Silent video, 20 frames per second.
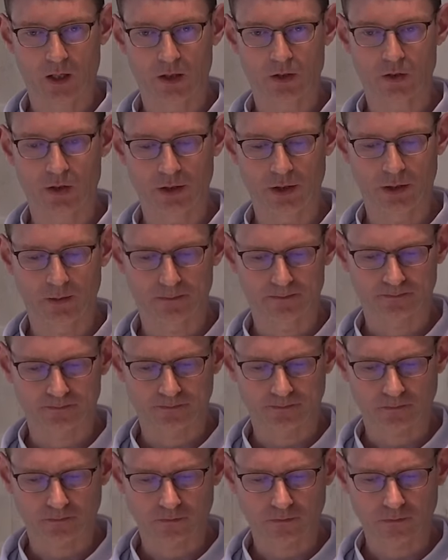所以
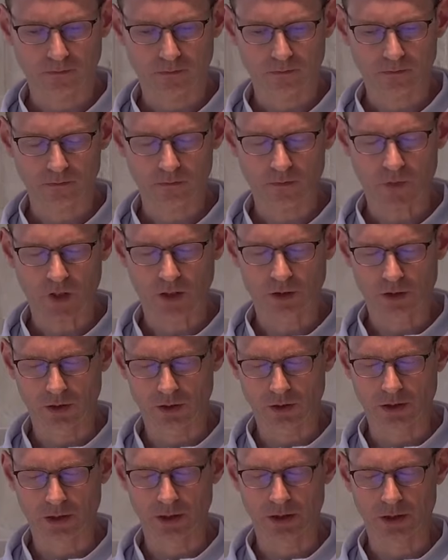就
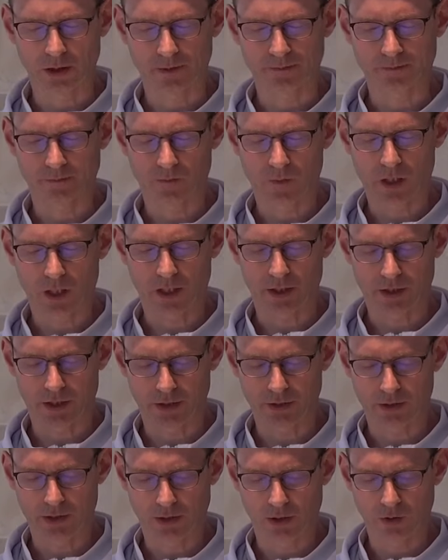是。
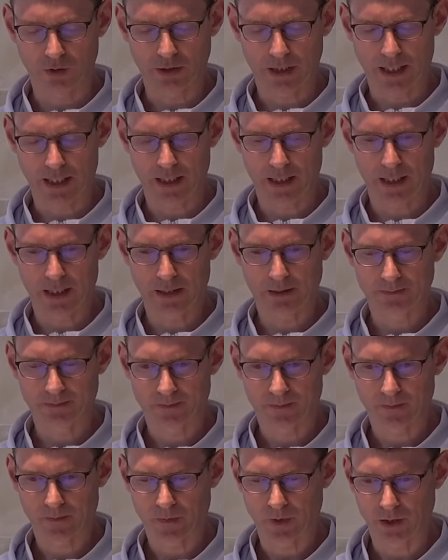圣奇路他
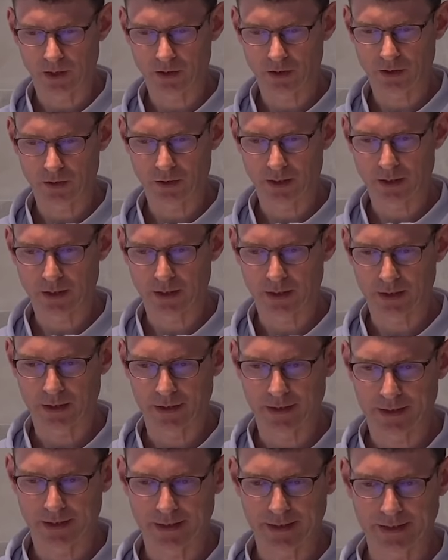研究这
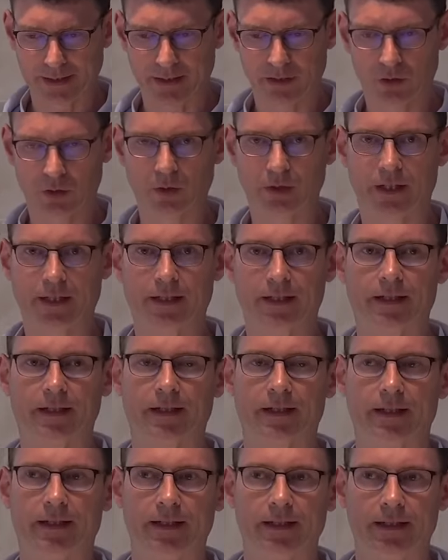个耶稣跟
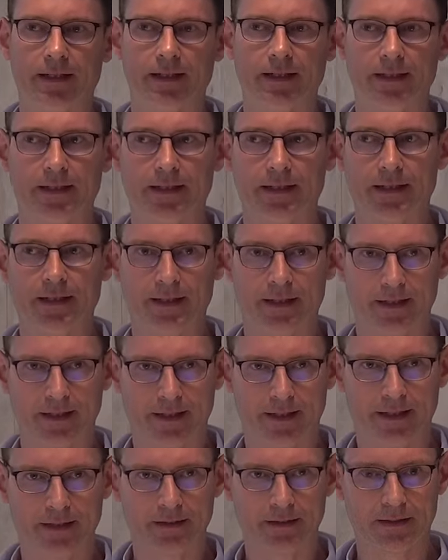
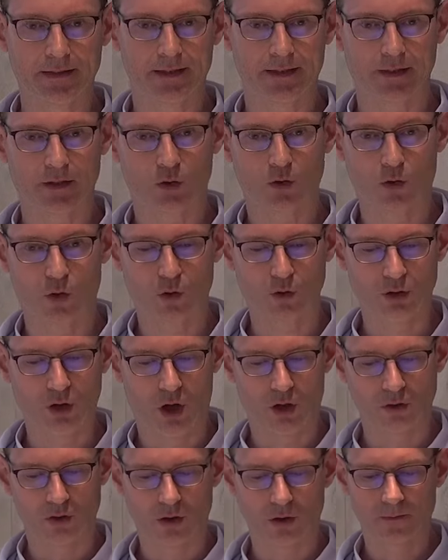人的互
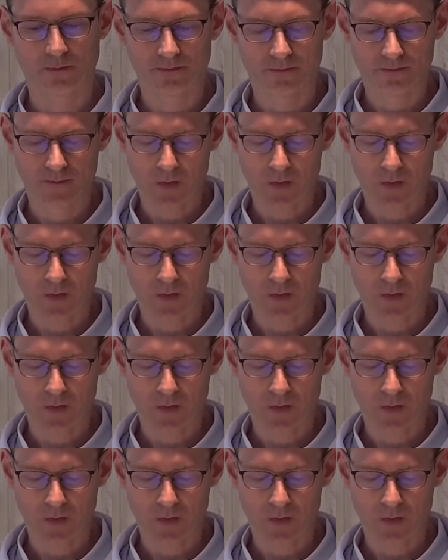动，